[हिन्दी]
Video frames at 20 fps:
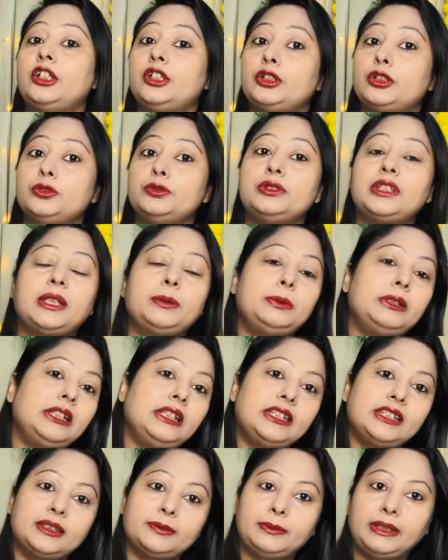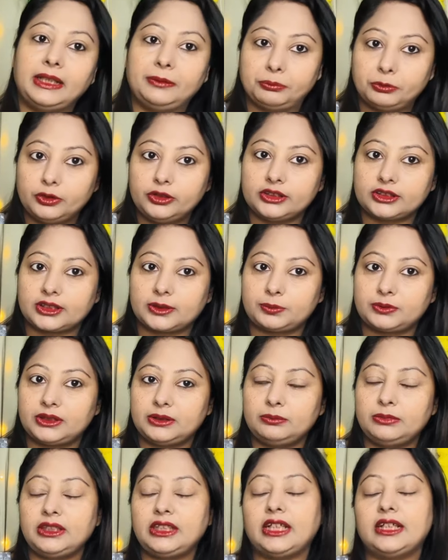तो उनकी भी लिंक मैं आपको
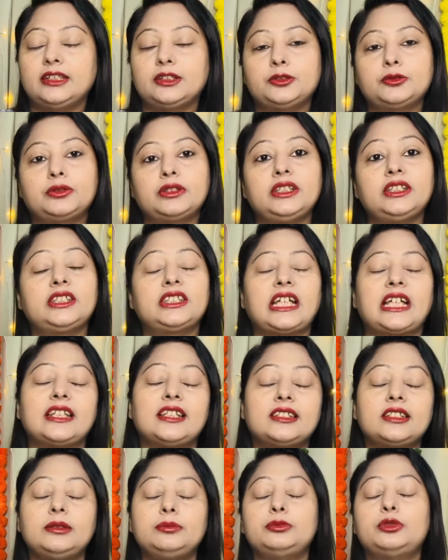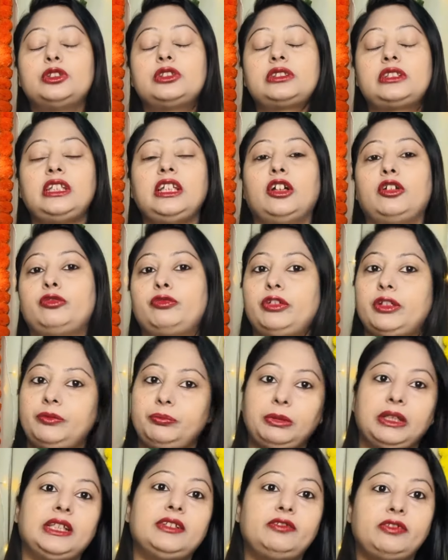डिस्क्रिप्शन में डाल दूंगी ज़्यादातर मोस्टली आउटफिट
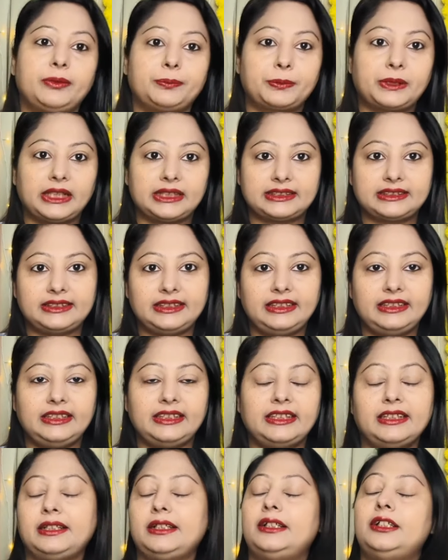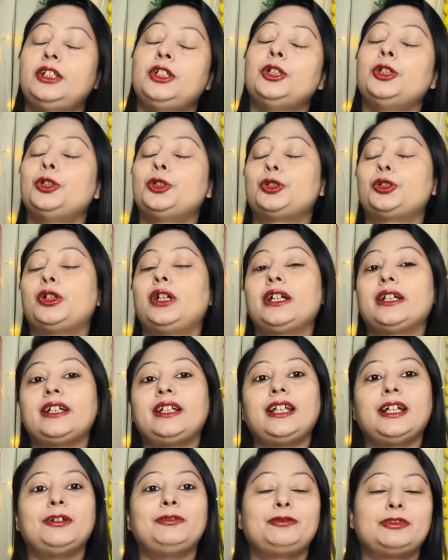मैंने फ्लिपकार्ट से लिए हैं तो
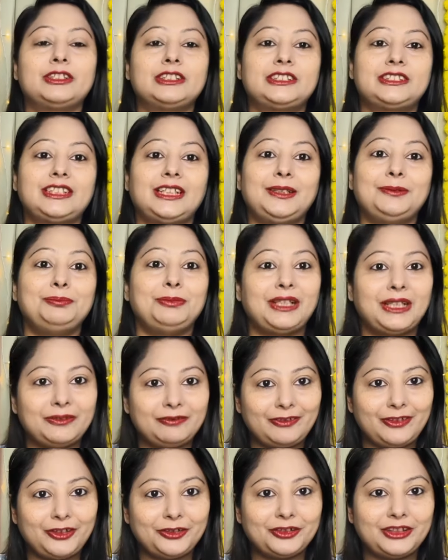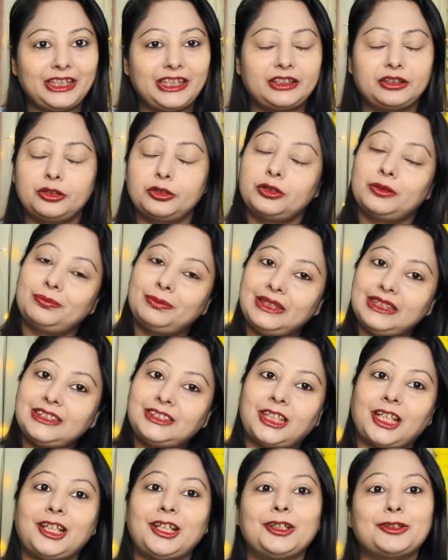अगर आप फर्स्ट टाइम मेरे वीडियो देख रहे हो तो प्लीज़
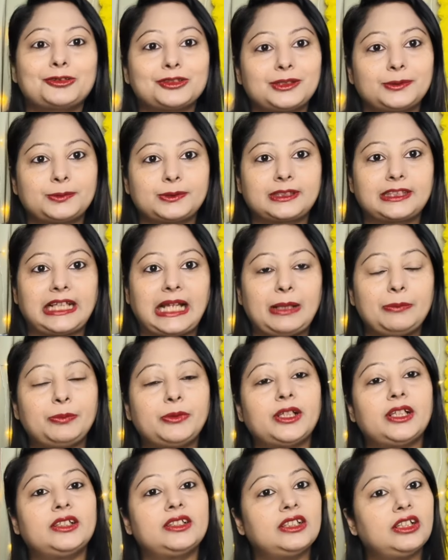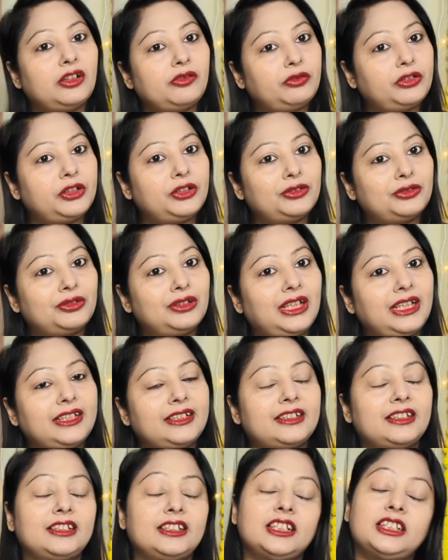चैनल को सब्सक्राइब करना वीडियो को
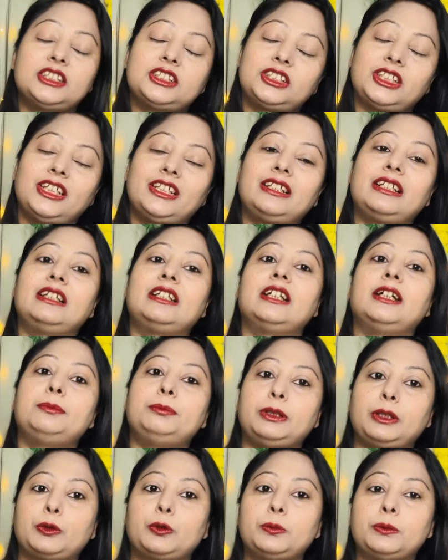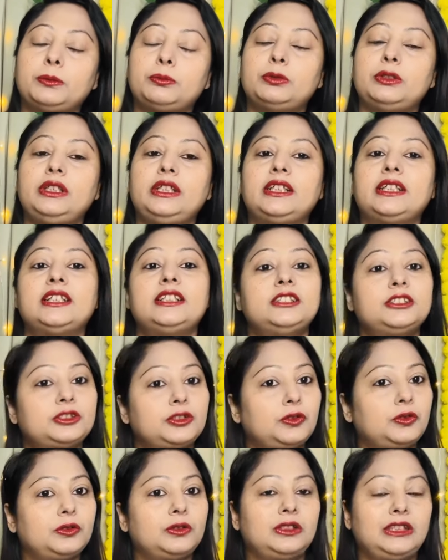लाइक करना शेयर करना बिल्कुल मत भूलिएगा
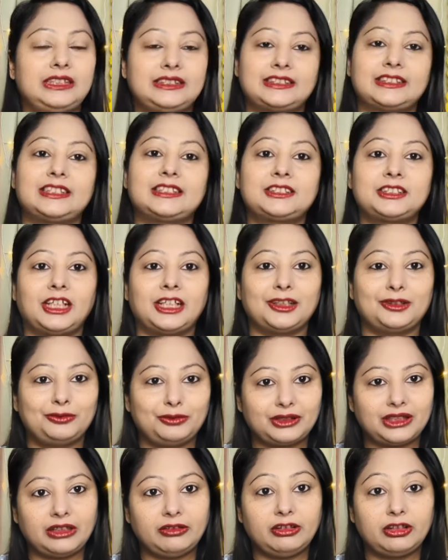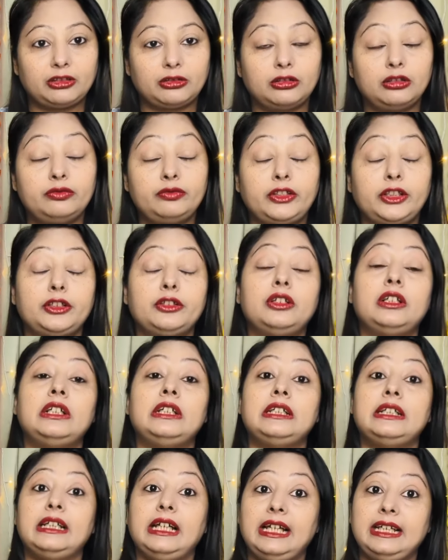सो लेट्स गेट स्टार्टेड विथ आवर हॉल वीडियो
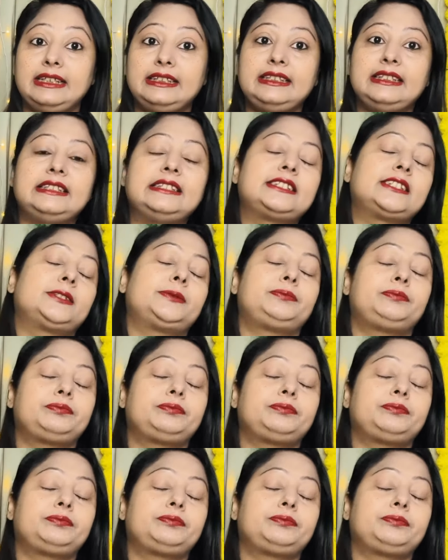एंड यस